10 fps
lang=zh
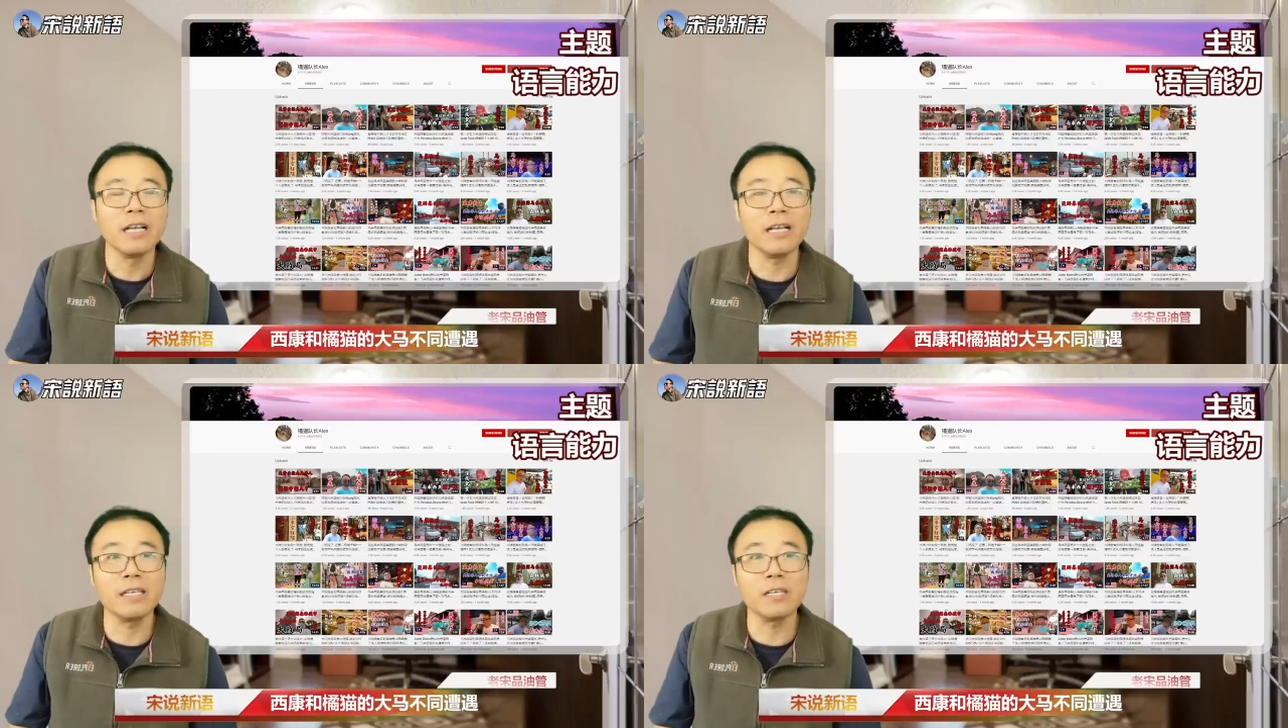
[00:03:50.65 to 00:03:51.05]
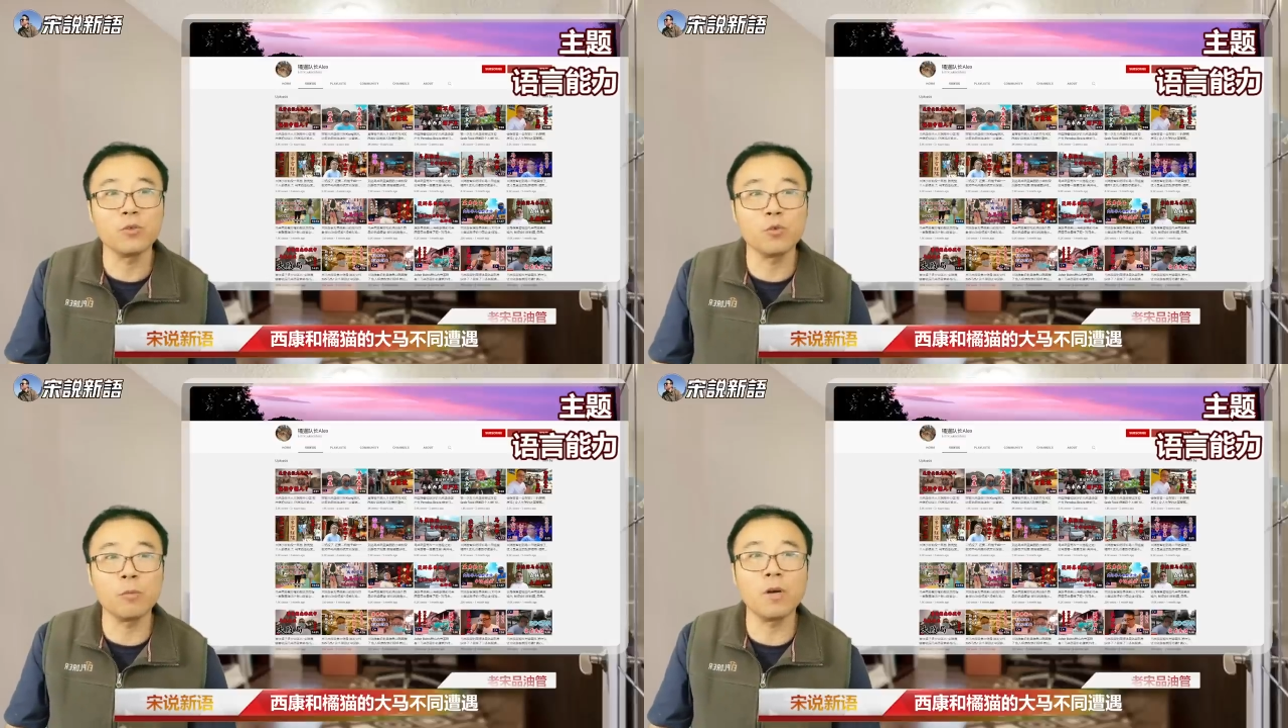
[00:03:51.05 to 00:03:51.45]
呃，这
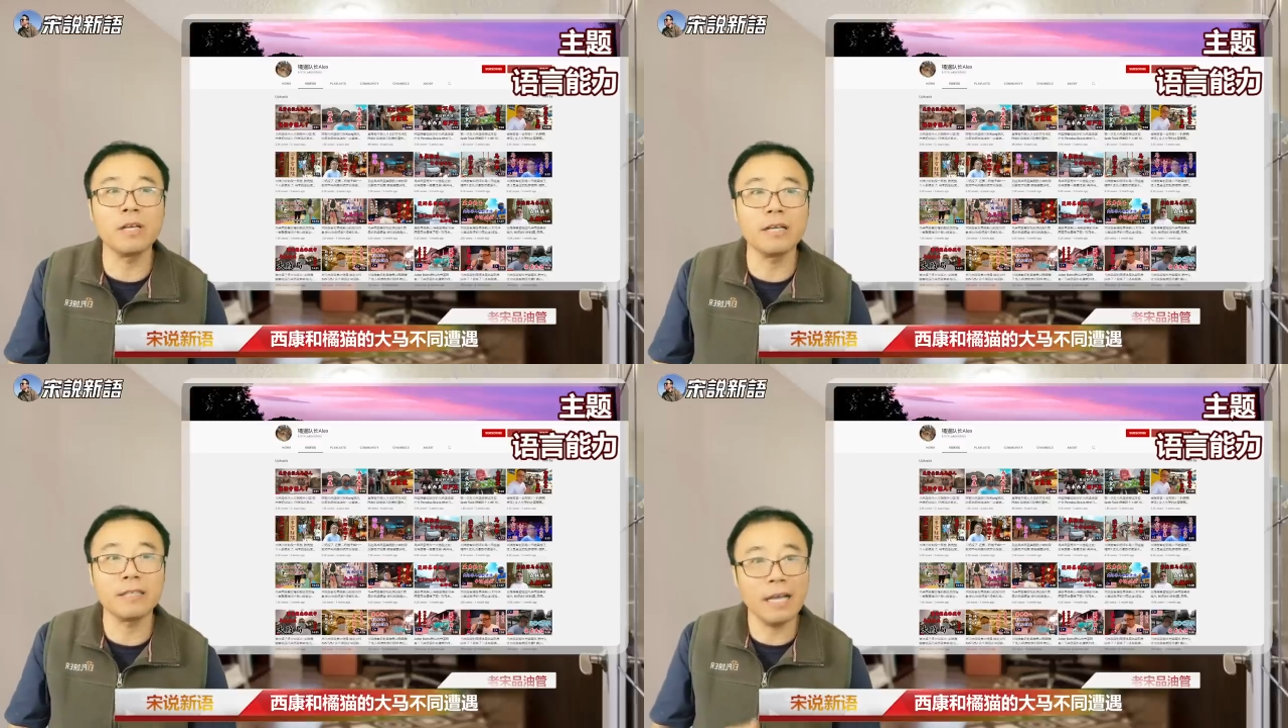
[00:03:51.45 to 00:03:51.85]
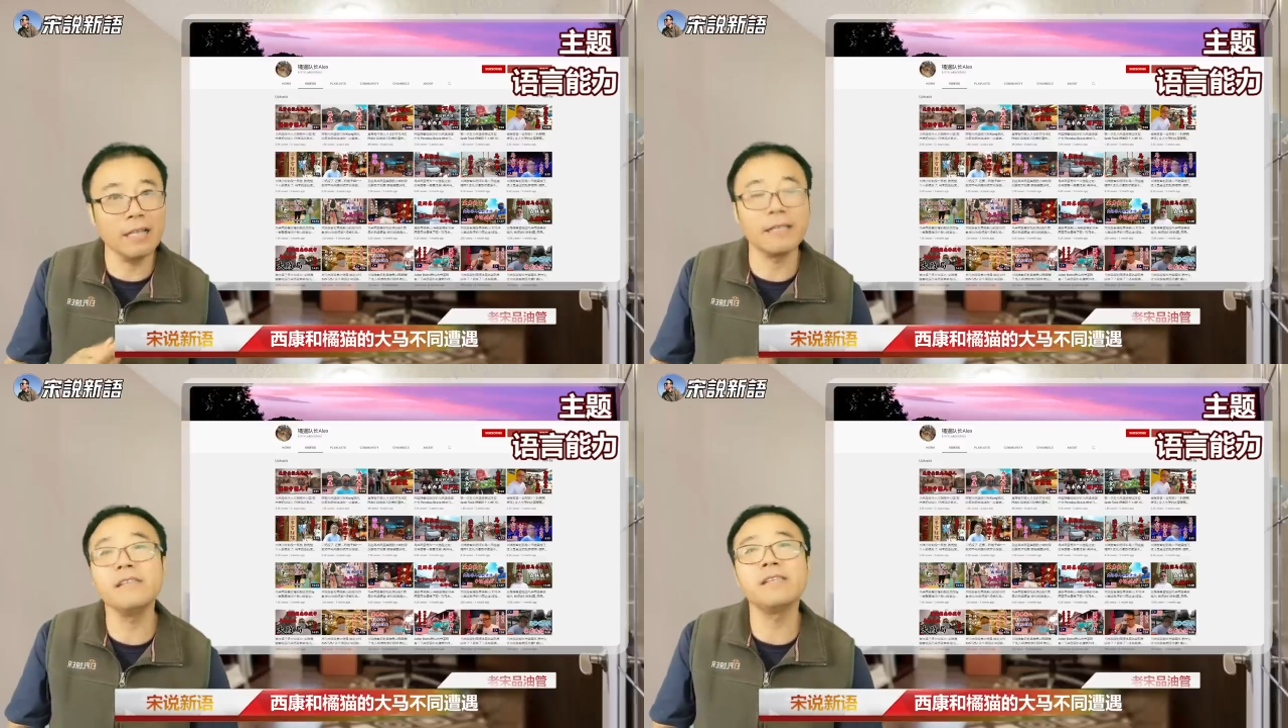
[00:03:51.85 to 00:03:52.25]
个橘猫呢
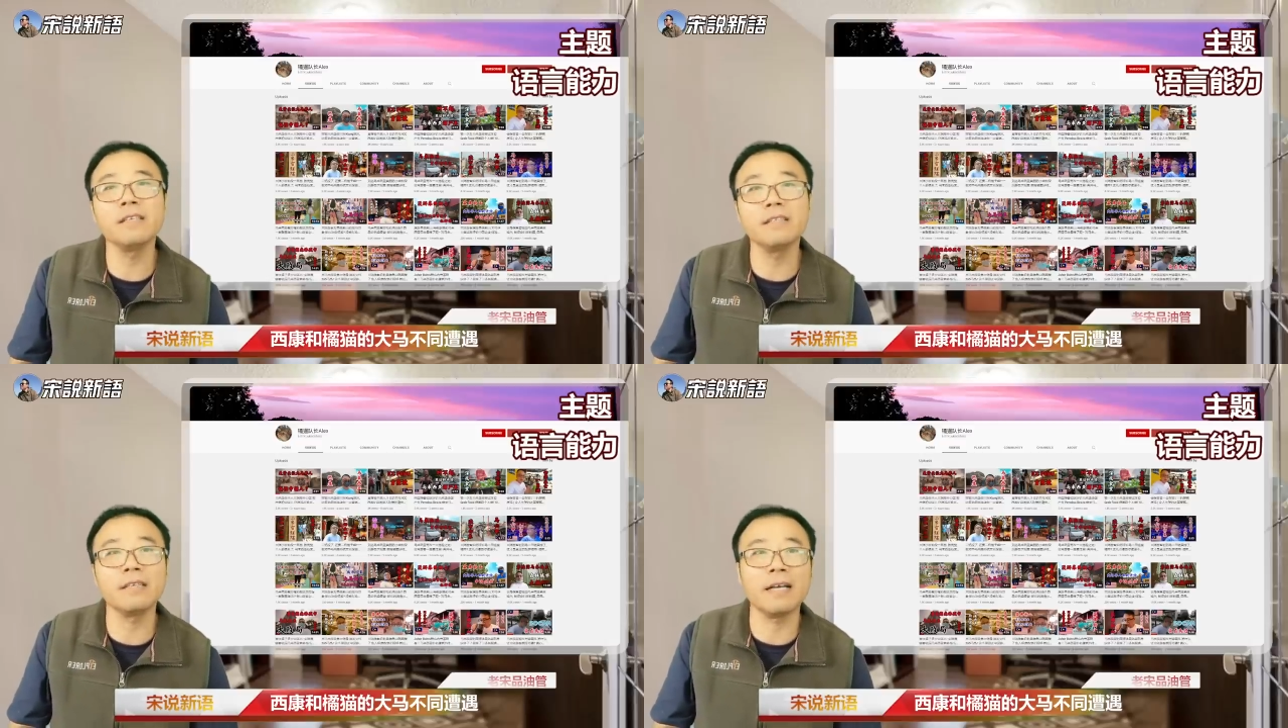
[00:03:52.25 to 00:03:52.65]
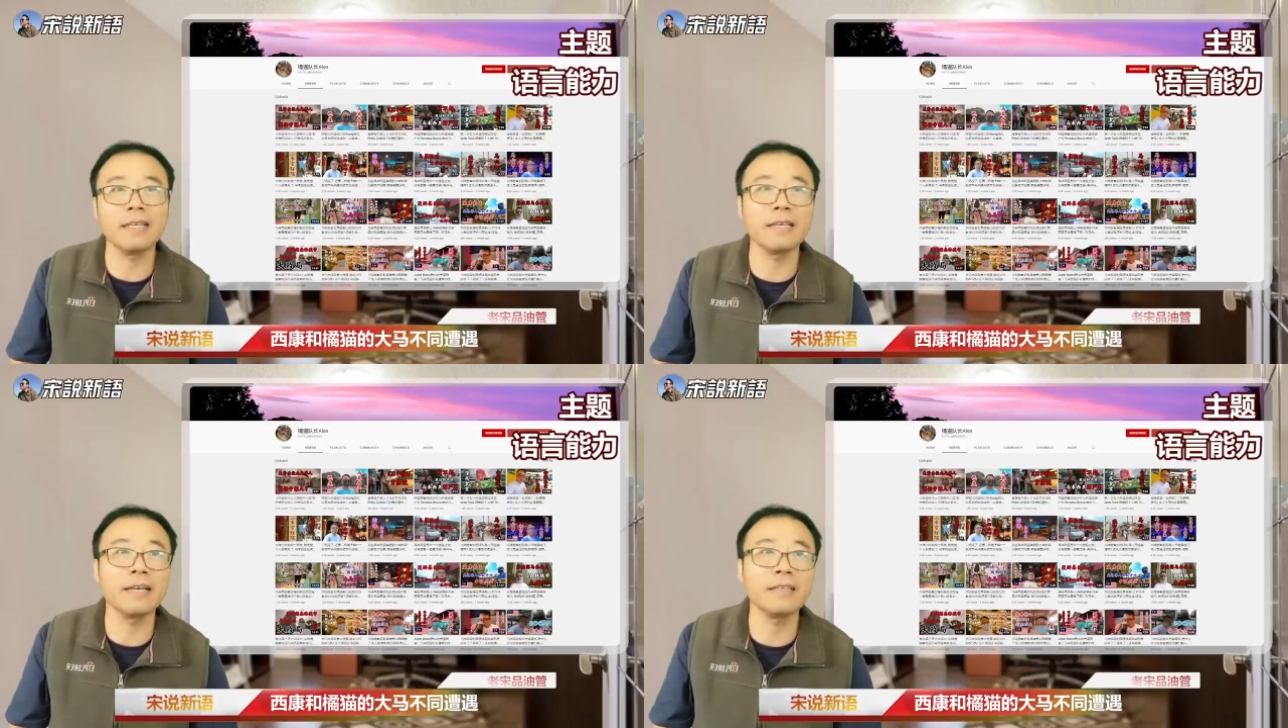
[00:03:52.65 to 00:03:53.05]
它年轻
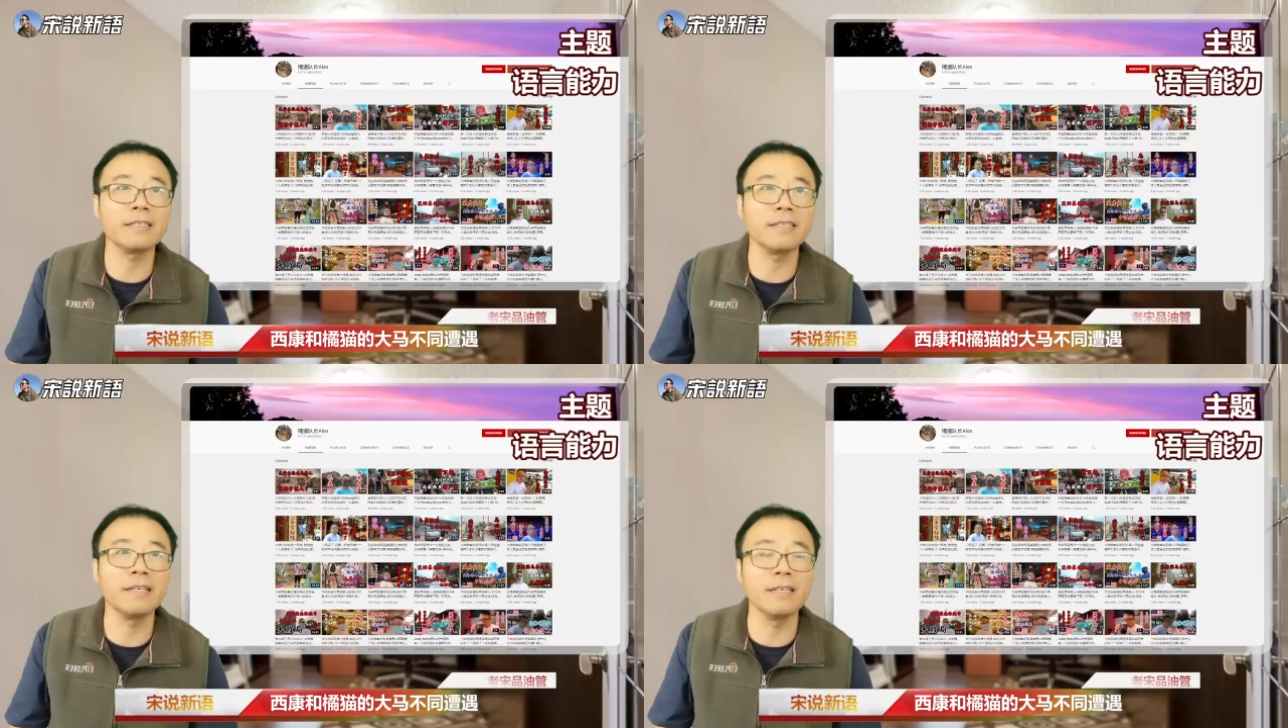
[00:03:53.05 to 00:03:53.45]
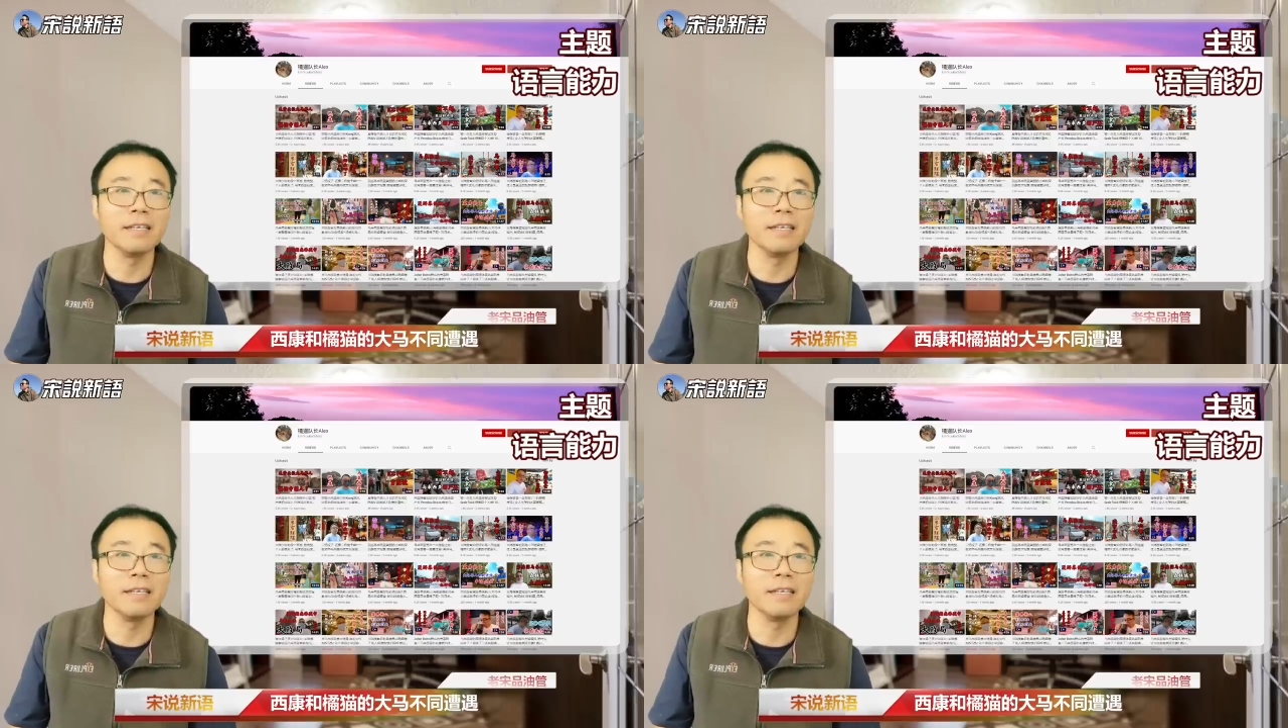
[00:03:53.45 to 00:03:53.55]
啊，应该是